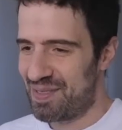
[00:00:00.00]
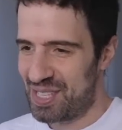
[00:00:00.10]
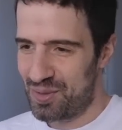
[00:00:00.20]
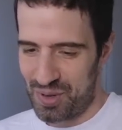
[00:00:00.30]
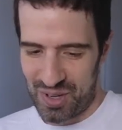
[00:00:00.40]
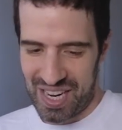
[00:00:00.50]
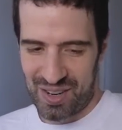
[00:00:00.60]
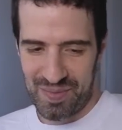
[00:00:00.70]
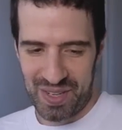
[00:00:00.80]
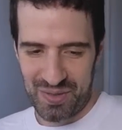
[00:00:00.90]
me siento un poco rara
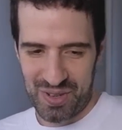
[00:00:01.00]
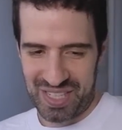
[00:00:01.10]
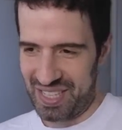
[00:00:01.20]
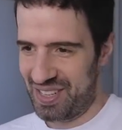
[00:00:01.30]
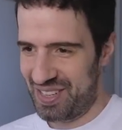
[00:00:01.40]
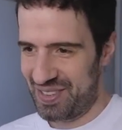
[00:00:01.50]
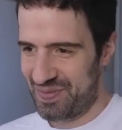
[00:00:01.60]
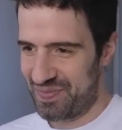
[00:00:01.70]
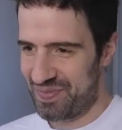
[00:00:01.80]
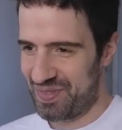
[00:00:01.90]
con el micrófono así.
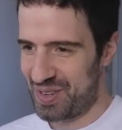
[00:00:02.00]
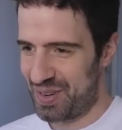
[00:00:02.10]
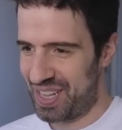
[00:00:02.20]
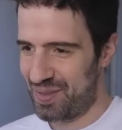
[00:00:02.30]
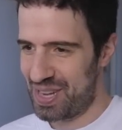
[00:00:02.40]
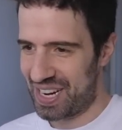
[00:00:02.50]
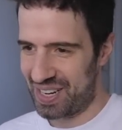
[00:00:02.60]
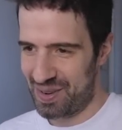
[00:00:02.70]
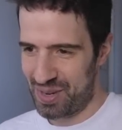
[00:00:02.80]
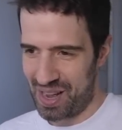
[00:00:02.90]
Como que está muy
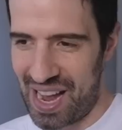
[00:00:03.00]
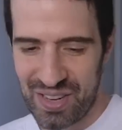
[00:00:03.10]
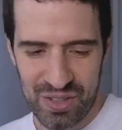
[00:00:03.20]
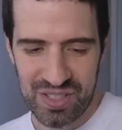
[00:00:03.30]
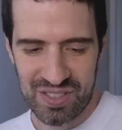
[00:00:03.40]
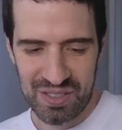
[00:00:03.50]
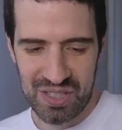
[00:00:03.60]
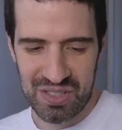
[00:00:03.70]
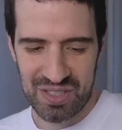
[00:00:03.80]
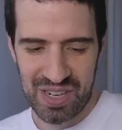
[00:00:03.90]
arriba, muy... Ay, no sé.
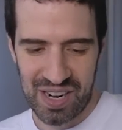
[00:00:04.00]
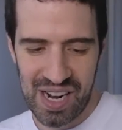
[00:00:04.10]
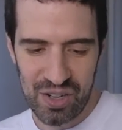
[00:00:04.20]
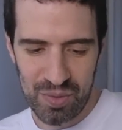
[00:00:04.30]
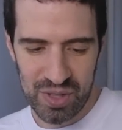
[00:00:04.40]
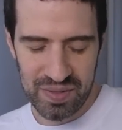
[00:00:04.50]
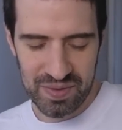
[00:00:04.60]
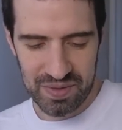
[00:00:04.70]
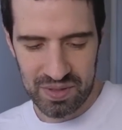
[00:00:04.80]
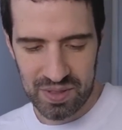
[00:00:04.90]
Algo modi...
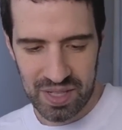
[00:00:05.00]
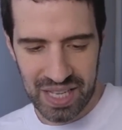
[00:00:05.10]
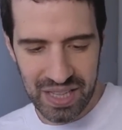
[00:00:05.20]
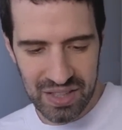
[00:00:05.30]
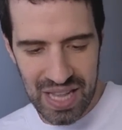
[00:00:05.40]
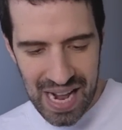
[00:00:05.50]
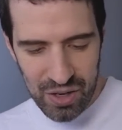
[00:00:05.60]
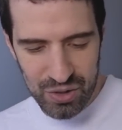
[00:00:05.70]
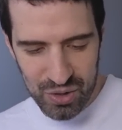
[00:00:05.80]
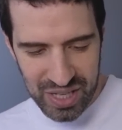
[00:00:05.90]
¿Qué?
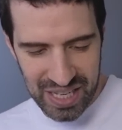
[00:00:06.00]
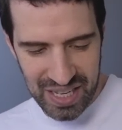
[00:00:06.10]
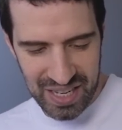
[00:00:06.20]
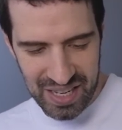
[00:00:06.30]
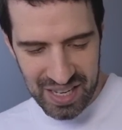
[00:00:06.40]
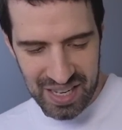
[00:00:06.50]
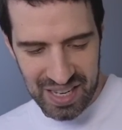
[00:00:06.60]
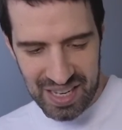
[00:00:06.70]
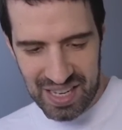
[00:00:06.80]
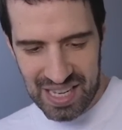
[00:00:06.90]
Algo toqué
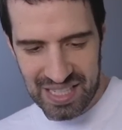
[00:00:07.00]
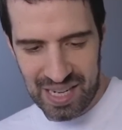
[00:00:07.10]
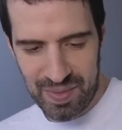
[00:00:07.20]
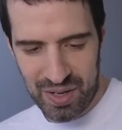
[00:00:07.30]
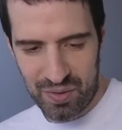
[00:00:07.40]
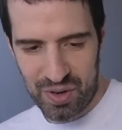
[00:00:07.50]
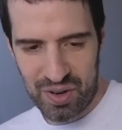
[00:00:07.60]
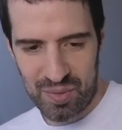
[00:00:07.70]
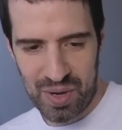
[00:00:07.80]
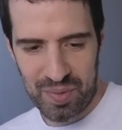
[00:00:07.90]
que hace que el micrófono no
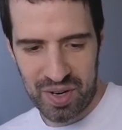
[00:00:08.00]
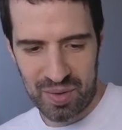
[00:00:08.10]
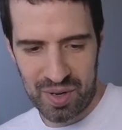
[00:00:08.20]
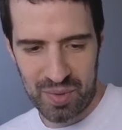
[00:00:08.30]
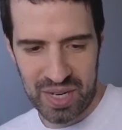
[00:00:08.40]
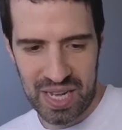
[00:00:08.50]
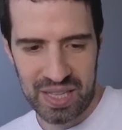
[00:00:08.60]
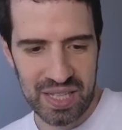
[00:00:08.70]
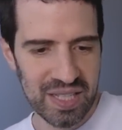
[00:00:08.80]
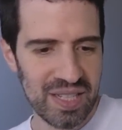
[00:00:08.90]
lo pueda poner como lo ponía
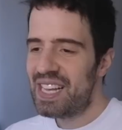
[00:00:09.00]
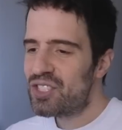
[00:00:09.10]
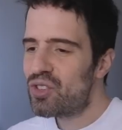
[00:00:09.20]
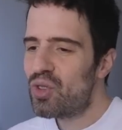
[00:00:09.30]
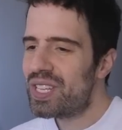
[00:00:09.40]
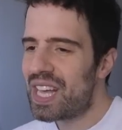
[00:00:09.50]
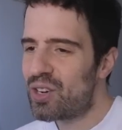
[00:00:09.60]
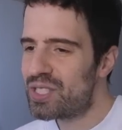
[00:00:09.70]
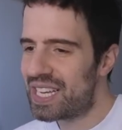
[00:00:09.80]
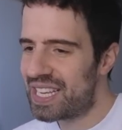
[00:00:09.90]
antes. Yo toda esta
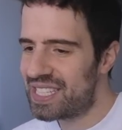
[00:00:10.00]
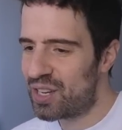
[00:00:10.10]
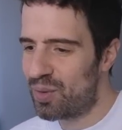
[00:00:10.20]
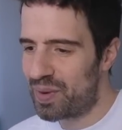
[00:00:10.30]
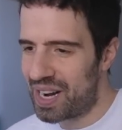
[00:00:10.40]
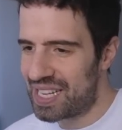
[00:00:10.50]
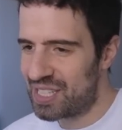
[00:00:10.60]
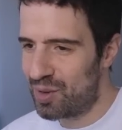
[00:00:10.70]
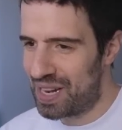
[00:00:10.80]
cosa que quise comprar haciéndome